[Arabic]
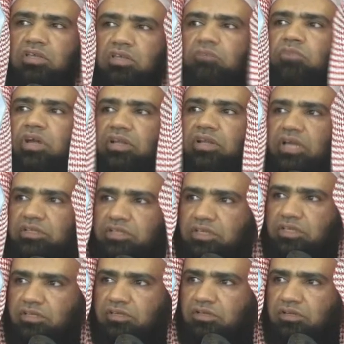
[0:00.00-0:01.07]
إما
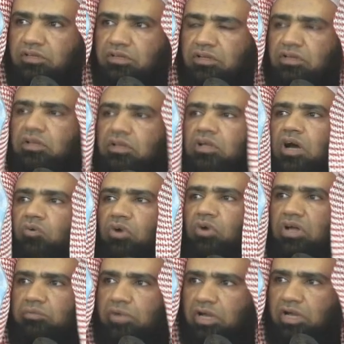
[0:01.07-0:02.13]
ركعتين أو
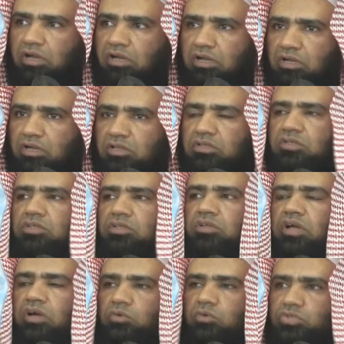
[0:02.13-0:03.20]
أربع
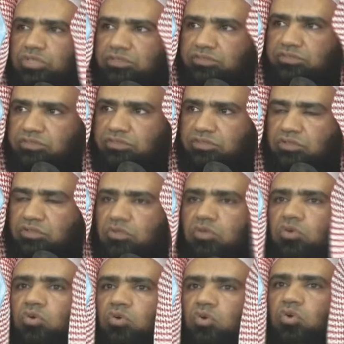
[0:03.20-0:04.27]
أو ست
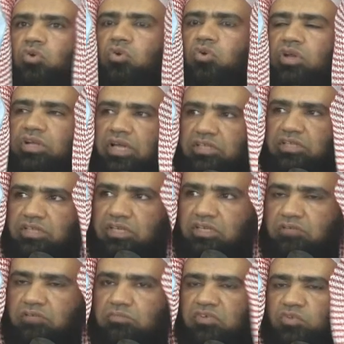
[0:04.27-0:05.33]
كل
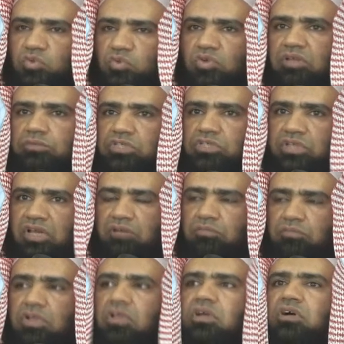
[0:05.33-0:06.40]
ركعتين مفصولة بسلام
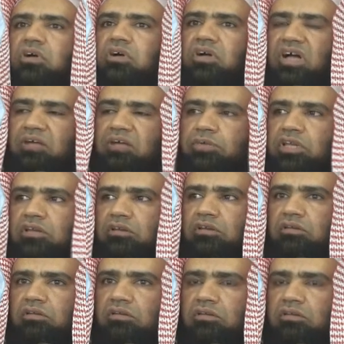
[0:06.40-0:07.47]
قبل
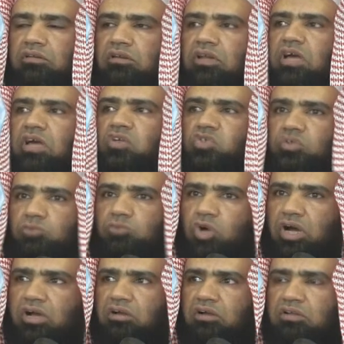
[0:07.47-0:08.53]

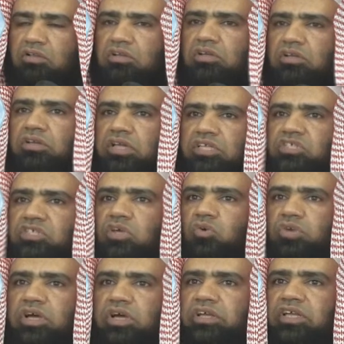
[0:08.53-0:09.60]
الجمعة ليس
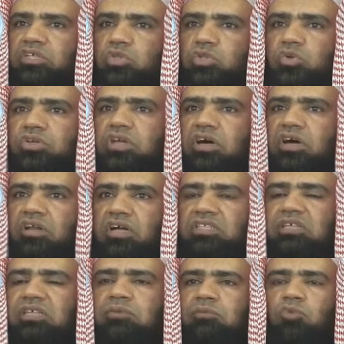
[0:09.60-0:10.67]
هناك سنة
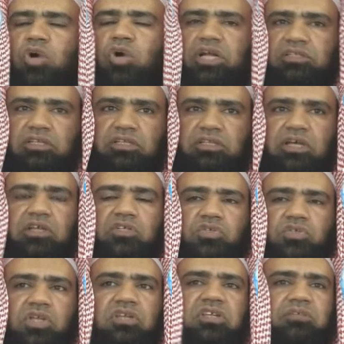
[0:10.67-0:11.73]
راتبة محددة
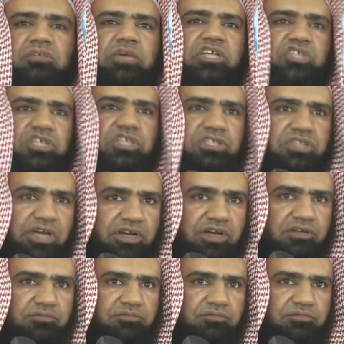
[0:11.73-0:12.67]
صلي ما شئت